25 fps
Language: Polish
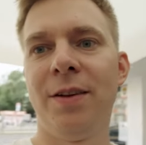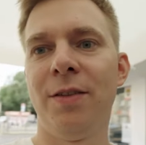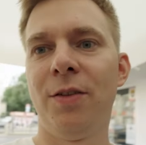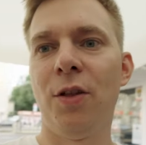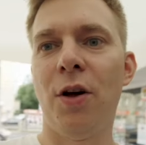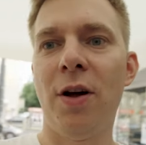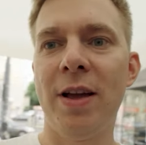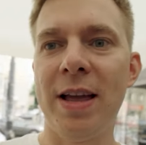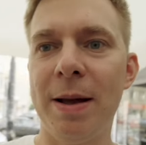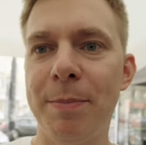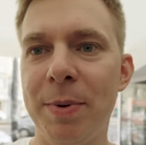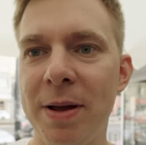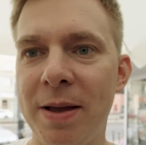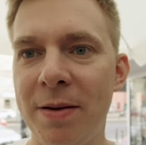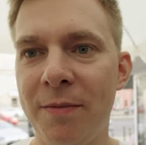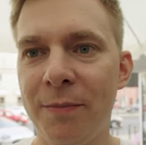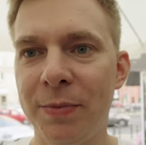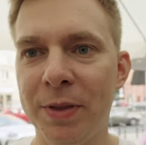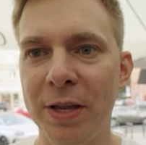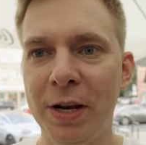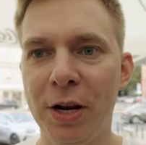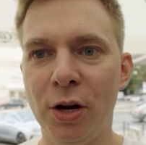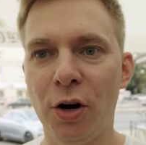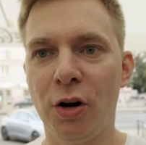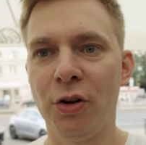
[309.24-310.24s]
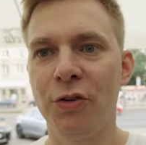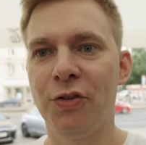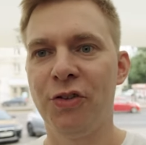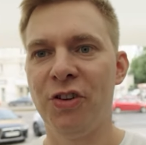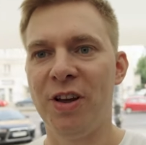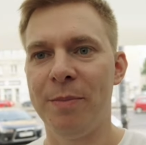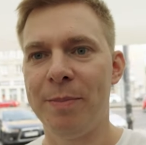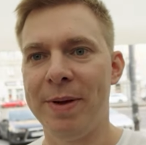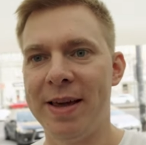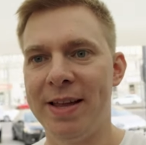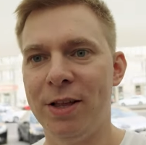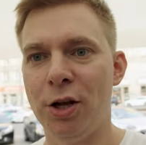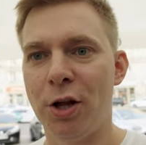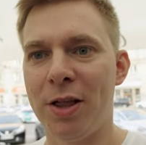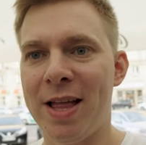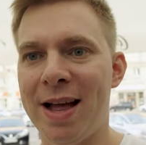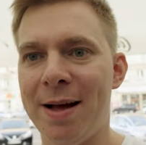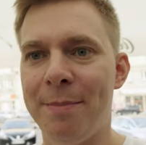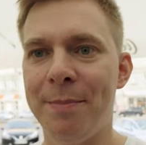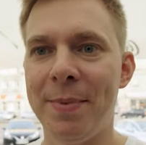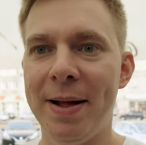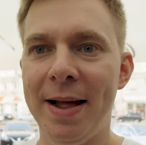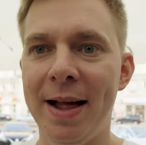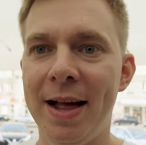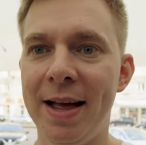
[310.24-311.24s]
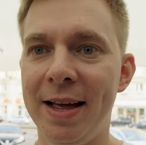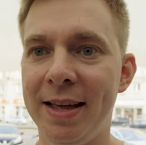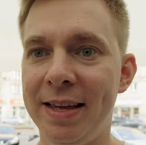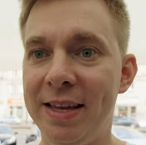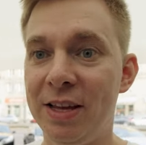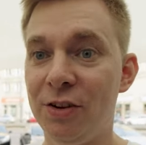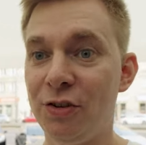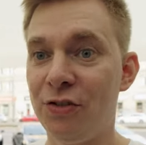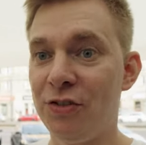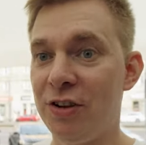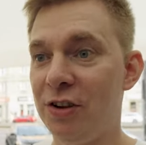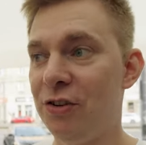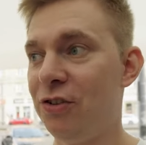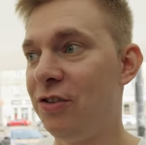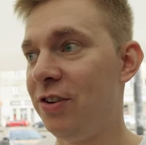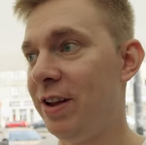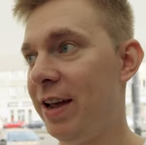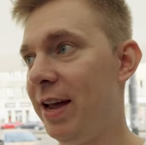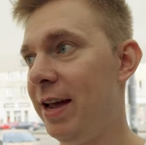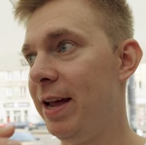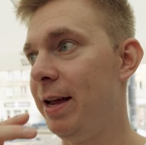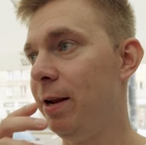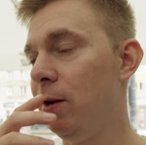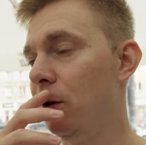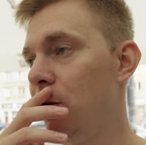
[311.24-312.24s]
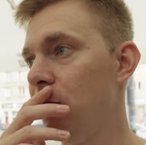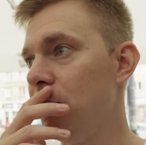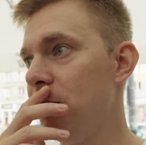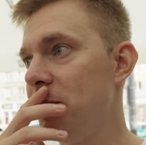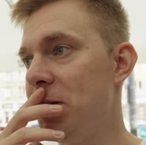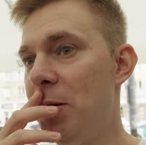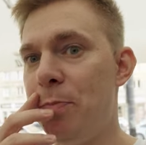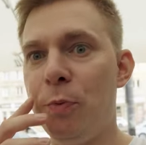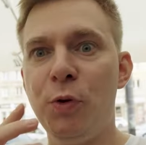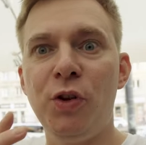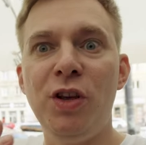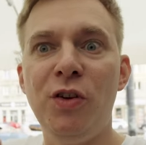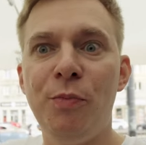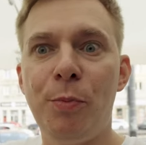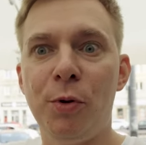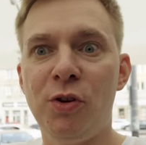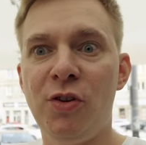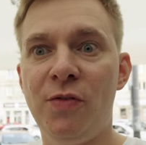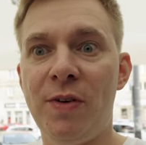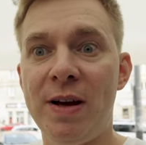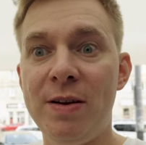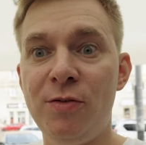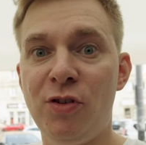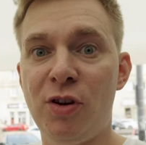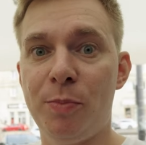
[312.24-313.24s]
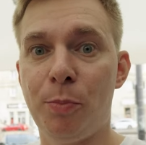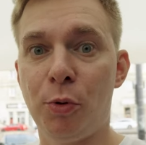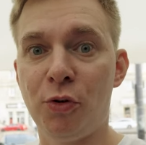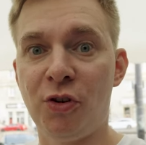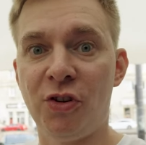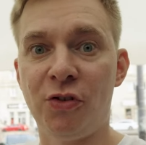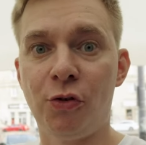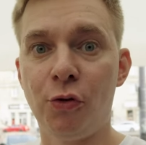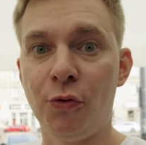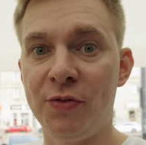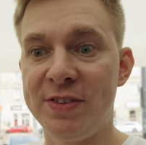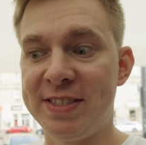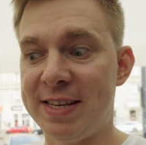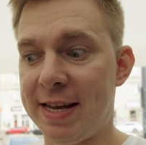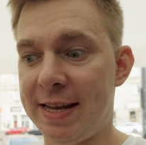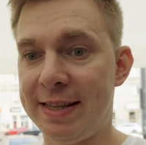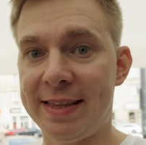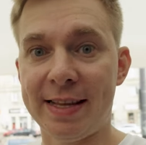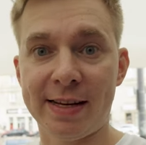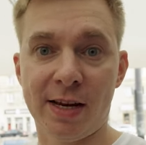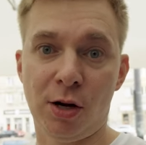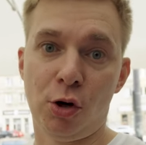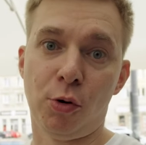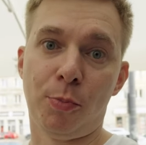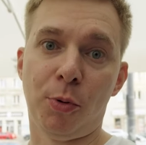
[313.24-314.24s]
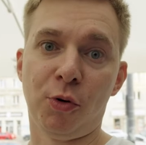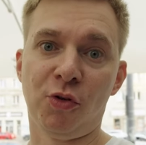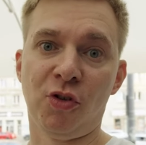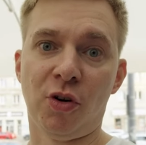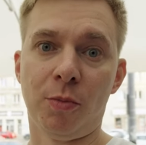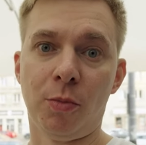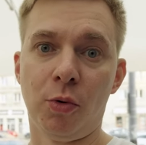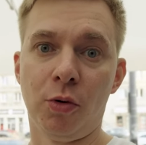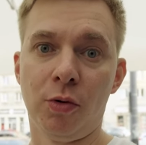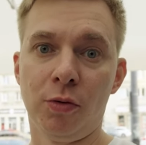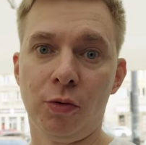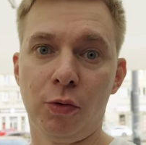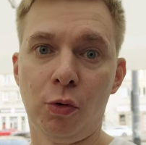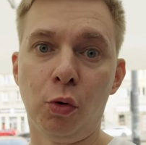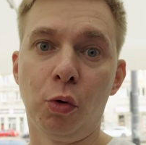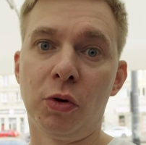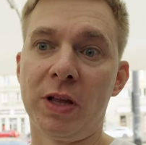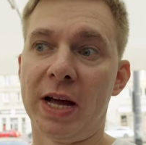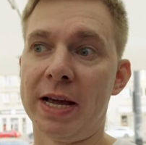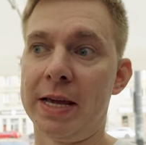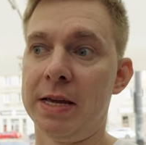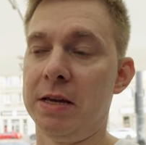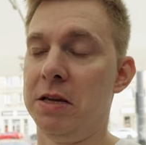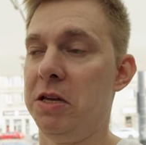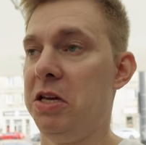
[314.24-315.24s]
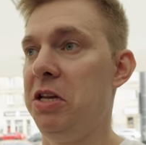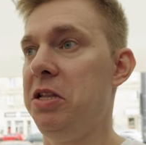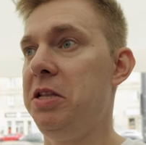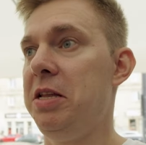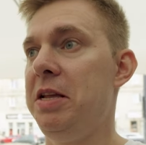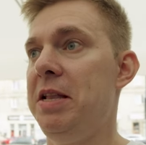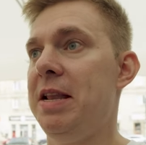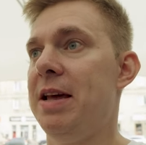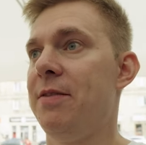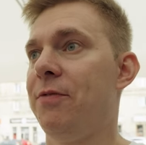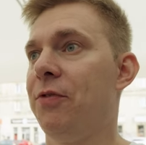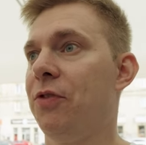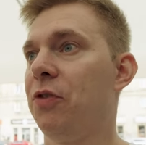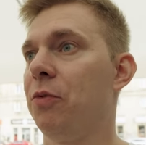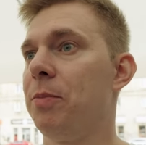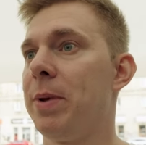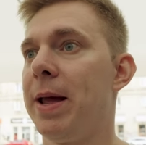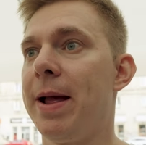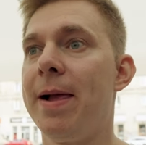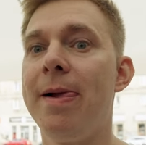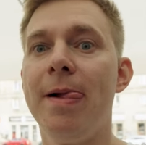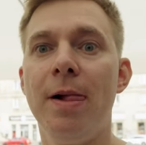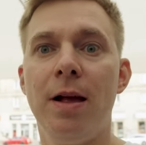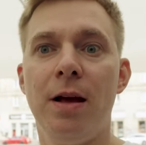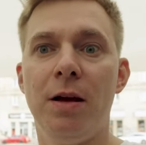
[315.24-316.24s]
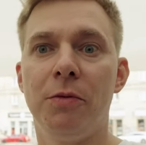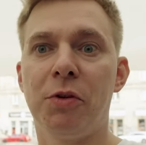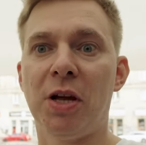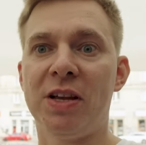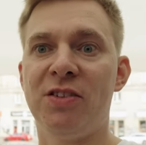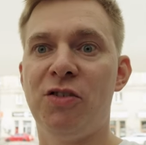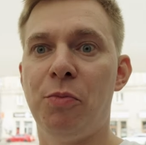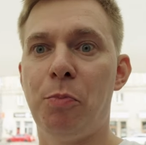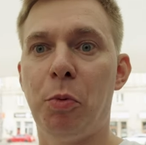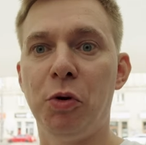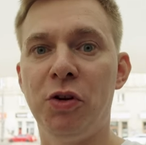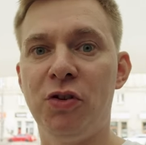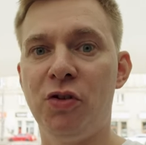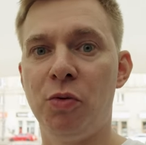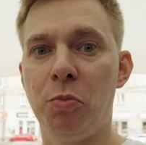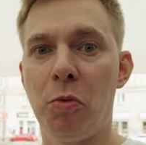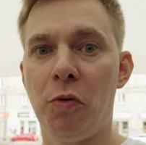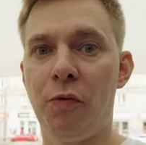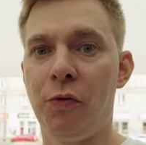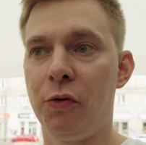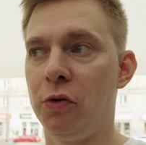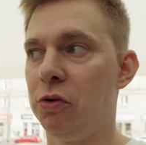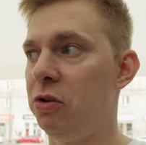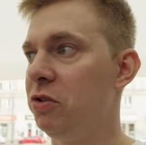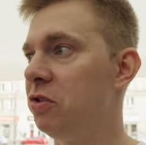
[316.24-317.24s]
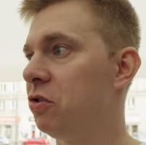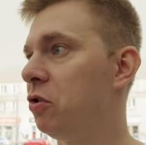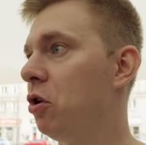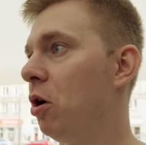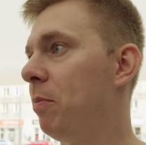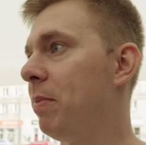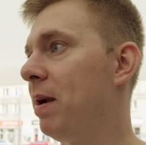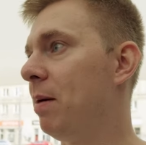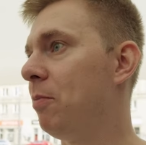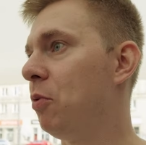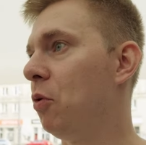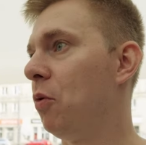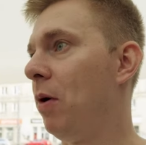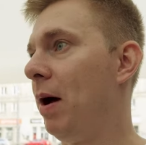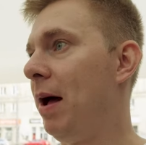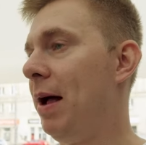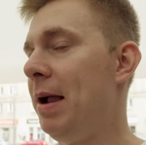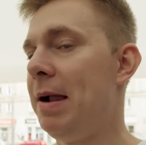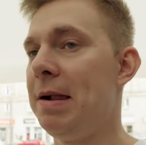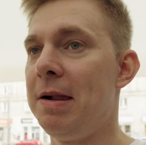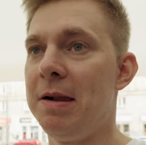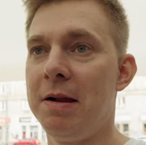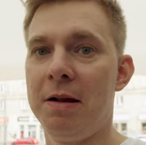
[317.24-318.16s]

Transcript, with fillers: No, ja powiem tylko od siebie, dodam jeszcze, że no, nie, nie spodziewałem się po sieciówce takiego poziomu tutaj. I tyle w sumie. Także podsumowując, dobra była